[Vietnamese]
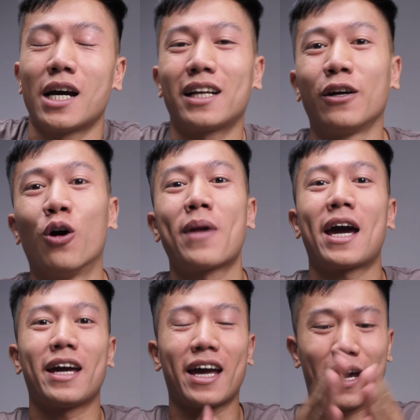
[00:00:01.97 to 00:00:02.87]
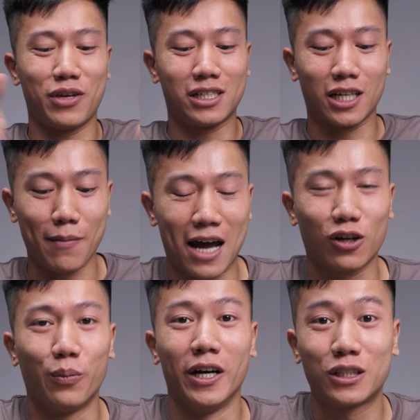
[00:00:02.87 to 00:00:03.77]
Tech Thì hôm nay anh em nhìn trên bàn
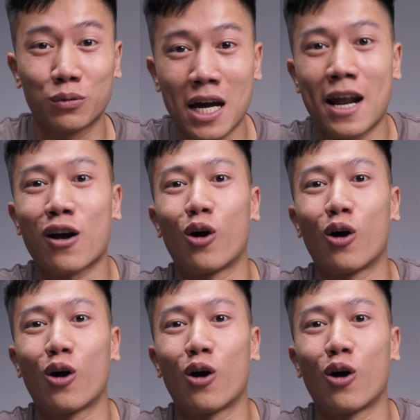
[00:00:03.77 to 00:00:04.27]
của mình chúng ta đang